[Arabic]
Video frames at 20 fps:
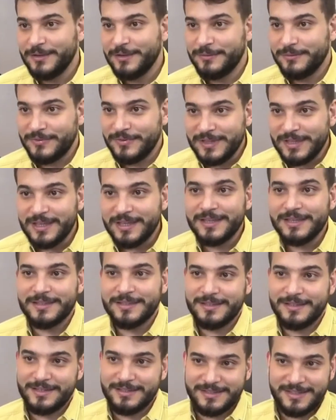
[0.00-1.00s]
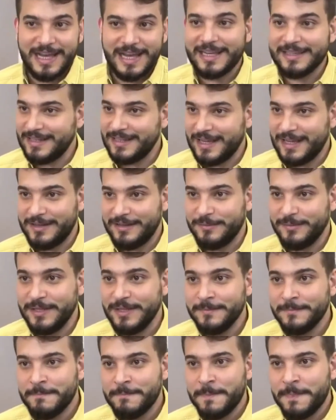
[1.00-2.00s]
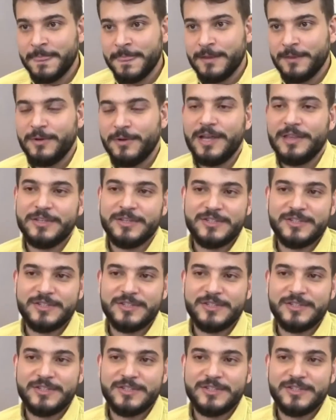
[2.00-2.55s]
في الاتحاد العالمي وهذا